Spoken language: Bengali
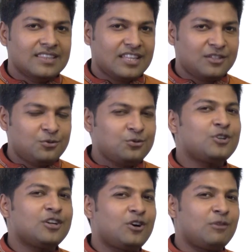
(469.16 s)
তাদের
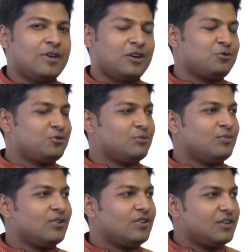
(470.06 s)
দুজনের গল্প এখন
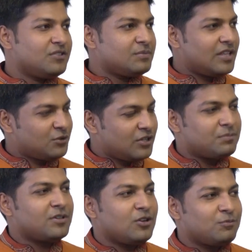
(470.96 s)
শুনবো নাফিজ ভাই এতক্ষণ
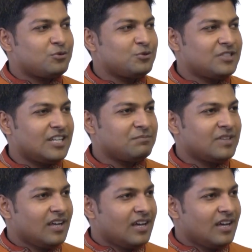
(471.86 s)
আপনার গল্প শুনছিলাম